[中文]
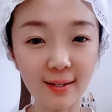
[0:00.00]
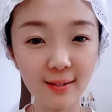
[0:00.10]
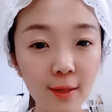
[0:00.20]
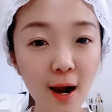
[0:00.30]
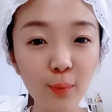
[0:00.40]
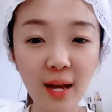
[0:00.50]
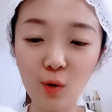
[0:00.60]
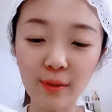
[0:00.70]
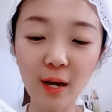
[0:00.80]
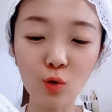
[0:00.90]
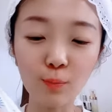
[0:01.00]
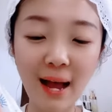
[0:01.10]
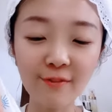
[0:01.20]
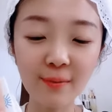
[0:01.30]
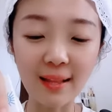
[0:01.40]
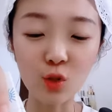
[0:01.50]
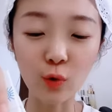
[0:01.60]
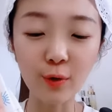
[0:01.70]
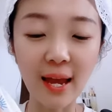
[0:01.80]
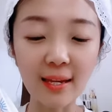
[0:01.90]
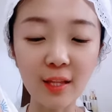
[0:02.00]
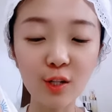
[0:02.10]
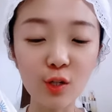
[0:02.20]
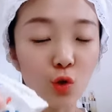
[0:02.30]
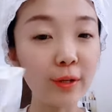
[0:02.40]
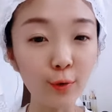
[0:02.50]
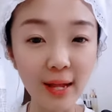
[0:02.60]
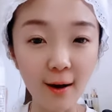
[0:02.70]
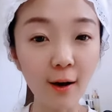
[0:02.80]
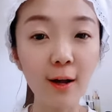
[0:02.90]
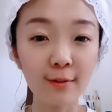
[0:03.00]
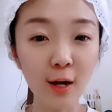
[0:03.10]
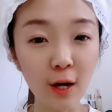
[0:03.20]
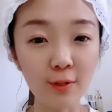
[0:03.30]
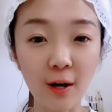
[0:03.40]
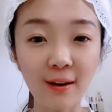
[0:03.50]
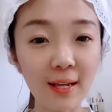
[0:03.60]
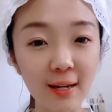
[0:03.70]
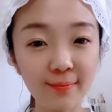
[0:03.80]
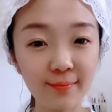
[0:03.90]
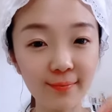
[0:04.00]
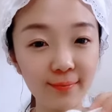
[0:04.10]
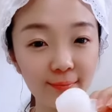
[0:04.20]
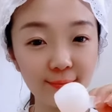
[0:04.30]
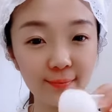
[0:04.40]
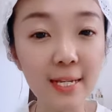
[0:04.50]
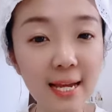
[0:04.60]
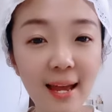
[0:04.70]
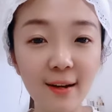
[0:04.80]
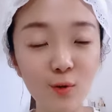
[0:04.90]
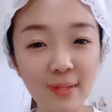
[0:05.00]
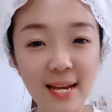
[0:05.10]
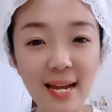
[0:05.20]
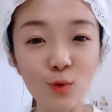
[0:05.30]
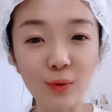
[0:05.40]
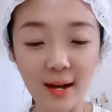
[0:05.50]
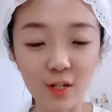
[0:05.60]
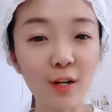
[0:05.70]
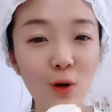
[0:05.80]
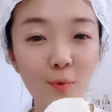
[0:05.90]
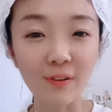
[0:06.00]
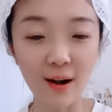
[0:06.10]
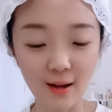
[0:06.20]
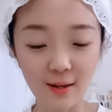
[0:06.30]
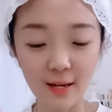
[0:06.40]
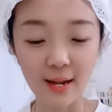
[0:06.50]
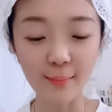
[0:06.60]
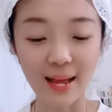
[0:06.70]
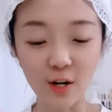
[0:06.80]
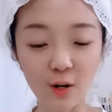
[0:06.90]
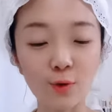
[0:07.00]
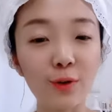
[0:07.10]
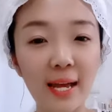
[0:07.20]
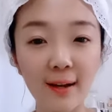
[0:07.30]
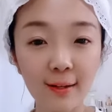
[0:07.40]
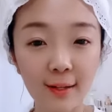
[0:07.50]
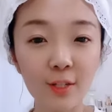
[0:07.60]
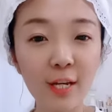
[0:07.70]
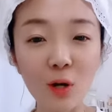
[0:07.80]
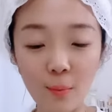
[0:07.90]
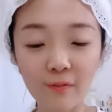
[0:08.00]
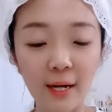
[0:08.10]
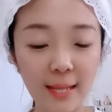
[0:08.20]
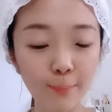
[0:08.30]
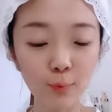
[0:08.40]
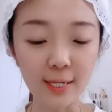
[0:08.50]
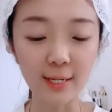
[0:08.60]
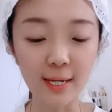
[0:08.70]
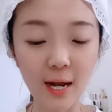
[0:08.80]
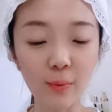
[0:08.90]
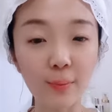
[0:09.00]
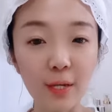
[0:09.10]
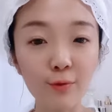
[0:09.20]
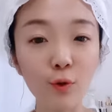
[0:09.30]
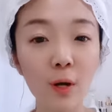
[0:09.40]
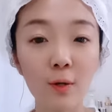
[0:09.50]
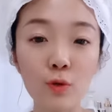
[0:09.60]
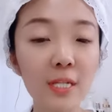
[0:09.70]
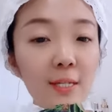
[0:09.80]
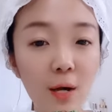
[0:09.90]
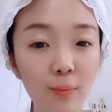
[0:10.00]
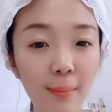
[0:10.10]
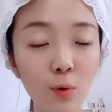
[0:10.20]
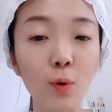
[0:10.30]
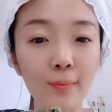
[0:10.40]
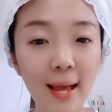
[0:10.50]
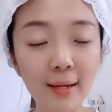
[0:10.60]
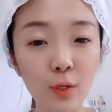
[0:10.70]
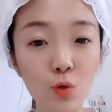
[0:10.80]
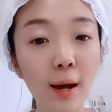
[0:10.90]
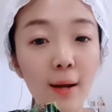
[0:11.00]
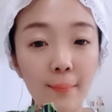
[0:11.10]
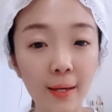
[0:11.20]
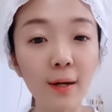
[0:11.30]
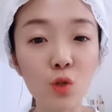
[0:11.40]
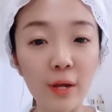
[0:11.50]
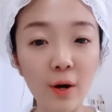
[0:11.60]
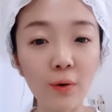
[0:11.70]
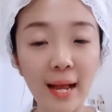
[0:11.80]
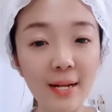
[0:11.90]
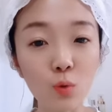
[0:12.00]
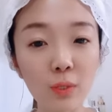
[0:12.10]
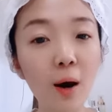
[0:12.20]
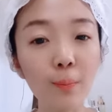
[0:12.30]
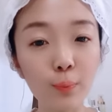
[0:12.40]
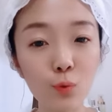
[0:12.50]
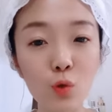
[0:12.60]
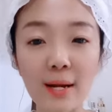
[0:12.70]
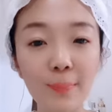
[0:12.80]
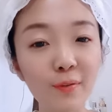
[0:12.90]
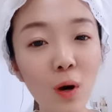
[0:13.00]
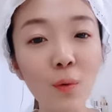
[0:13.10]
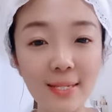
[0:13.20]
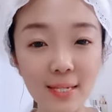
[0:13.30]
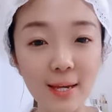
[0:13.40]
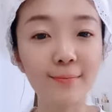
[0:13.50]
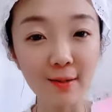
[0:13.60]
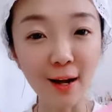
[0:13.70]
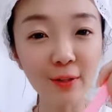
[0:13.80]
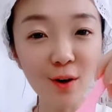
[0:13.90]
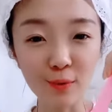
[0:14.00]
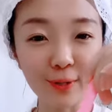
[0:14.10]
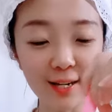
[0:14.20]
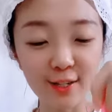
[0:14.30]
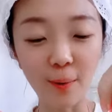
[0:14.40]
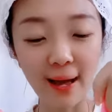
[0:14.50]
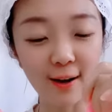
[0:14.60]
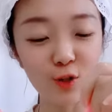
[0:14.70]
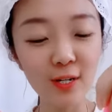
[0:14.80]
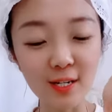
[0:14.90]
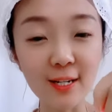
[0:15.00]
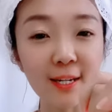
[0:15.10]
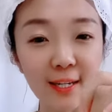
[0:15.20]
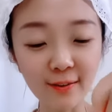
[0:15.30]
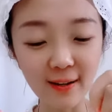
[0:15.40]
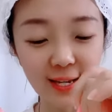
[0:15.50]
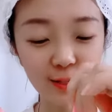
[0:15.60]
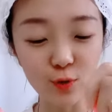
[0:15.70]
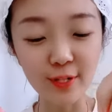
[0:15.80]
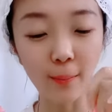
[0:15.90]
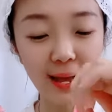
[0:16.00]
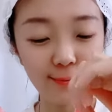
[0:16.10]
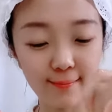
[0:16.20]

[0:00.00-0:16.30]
第二步呢，我们倒入八分满的纯牛奶，一定是纯牛奶啊，倒到小碗里。接下来呢，我们再加入两勺的软膜粉啊，两满勺就 OK 了。这个软膜粉呢，它不仅可以让我们的皮肤去清洁我们的毛孔，它还可以去平衡水油、改善粗糙、补水，让皮肤光滑细腻。然后呢，我们就开始搅拌啊，顺时针一个方向的去搅拌。